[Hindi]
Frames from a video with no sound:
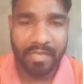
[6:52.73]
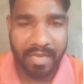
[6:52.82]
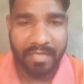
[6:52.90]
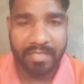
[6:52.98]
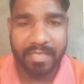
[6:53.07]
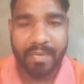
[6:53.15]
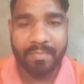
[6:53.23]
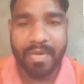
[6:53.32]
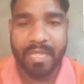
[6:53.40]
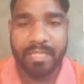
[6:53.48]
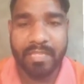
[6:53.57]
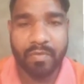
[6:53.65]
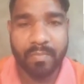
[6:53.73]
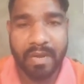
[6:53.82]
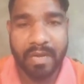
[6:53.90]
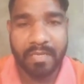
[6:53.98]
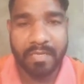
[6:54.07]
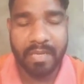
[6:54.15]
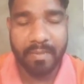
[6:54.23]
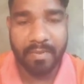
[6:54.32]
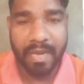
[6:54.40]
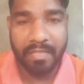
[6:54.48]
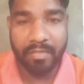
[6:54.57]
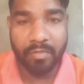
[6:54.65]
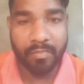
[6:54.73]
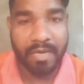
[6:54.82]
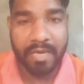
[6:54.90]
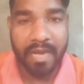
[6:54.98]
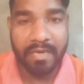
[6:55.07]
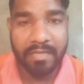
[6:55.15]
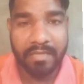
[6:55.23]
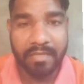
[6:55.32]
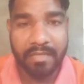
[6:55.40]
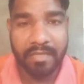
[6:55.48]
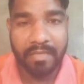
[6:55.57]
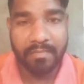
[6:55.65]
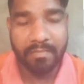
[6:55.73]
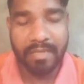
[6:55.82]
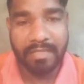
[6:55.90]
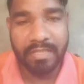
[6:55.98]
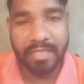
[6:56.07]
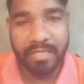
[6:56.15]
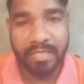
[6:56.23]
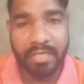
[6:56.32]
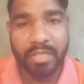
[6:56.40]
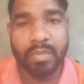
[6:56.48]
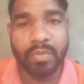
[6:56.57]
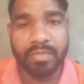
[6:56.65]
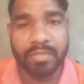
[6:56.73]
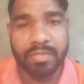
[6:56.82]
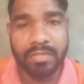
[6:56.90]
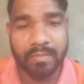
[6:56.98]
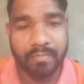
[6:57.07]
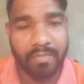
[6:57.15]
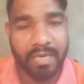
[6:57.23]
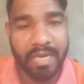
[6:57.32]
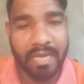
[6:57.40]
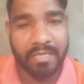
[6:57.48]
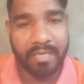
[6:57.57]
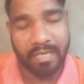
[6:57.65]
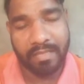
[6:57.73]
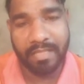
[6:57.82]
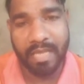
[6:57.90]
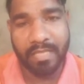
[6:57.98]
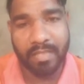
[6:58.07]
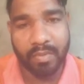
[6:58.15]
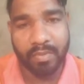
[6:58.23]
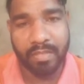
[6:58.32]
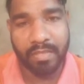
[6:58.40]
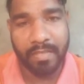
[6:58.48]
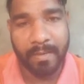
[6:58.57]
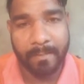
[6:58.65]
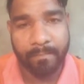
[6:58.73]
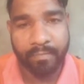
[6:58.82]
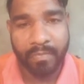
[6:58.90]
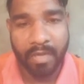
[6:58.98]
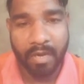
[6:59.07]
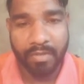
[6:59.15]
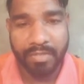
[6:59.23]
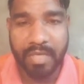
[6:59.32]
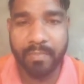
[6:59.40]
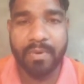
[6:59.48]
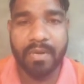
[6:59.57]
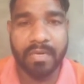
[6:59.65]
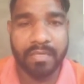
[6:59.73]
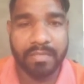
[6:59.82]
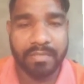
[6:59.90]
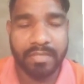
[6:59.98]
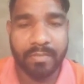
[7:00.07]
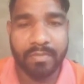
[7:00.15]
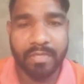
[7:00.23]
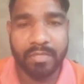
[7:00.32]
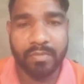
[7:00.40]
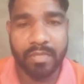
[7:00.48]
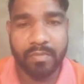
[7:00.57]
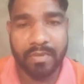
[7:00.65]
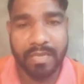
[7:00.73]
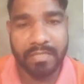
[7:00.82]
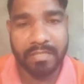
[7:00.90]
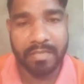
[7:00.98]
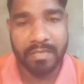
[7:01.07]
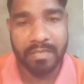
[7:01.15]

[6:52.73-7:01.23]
गए थे अपराधी को पकड़ने अपराधी तो पकड़ा नहीं बल्कि एक निर्दोष महिला की हत्या ही हो गई और जफर जफर जो है वहाँ से